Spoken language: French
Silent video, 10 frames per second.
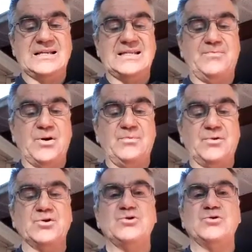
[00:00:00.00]
à ses
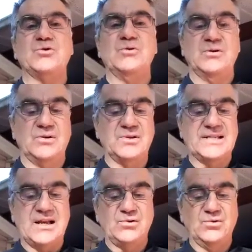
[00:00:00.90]
propres yeux le
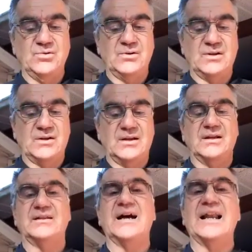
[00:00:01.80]
salut
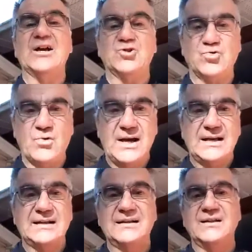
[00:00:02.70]
dans la joie
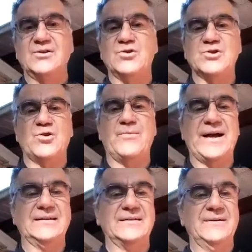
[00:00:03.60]
de son
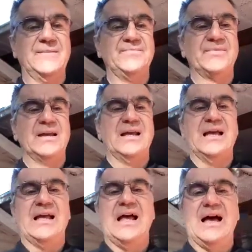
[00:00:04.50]
Maître.
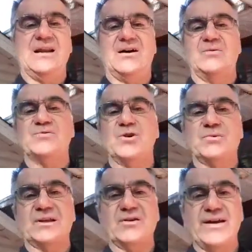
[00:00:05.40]
Alors, psaume
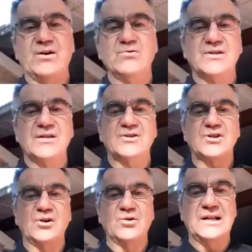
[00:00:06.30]
91,
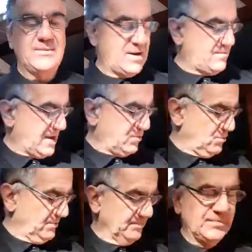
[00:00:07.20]
selon Clément
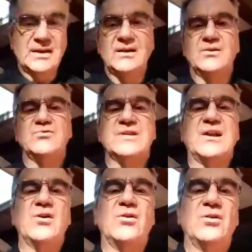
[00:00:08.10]
Marot. Nous
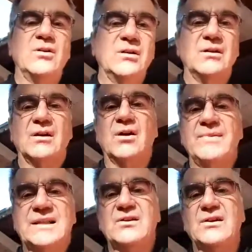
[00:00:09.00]
allons
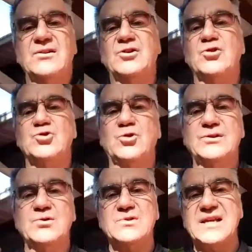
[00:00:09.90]
remettre notre
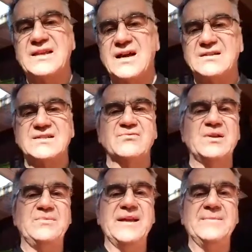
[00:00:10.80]
journée au Seigneur, si vous
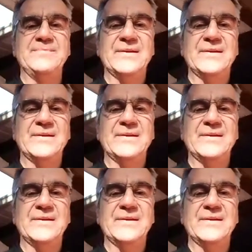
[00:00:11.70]
voulez bien.